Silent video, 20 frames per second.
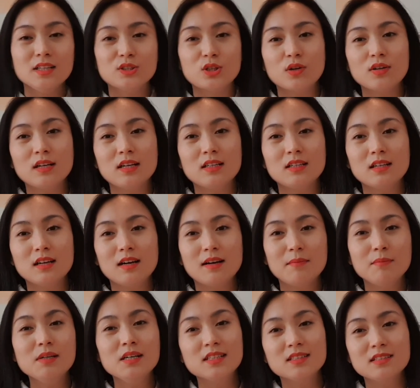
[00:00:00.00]
cho đến
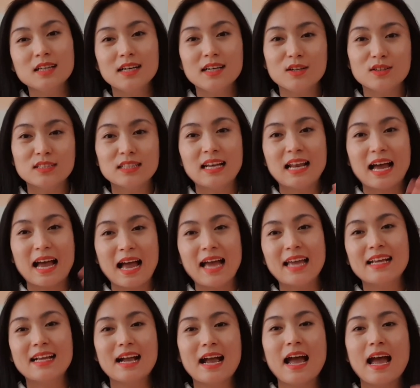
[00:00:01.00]
mười rưỡi, nó sẽ là
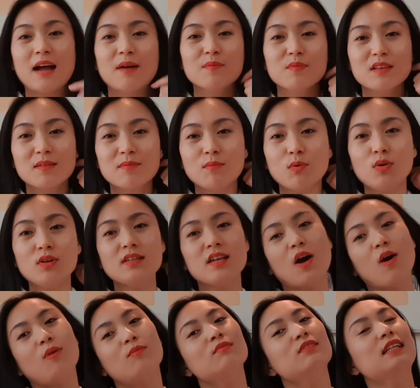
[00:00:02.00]
hai ca, mỗi
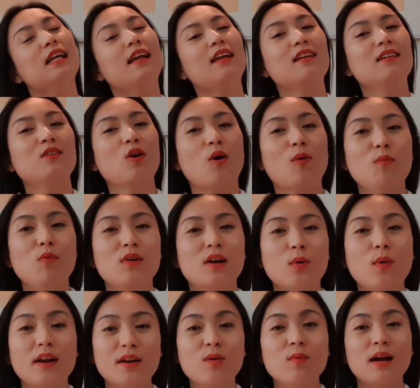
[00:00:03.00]
nhóm sẽ có một
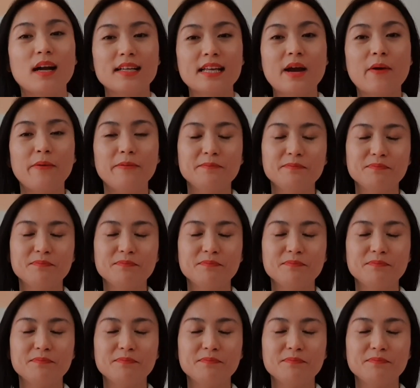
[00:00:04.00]
cái hoạt động khác nhau.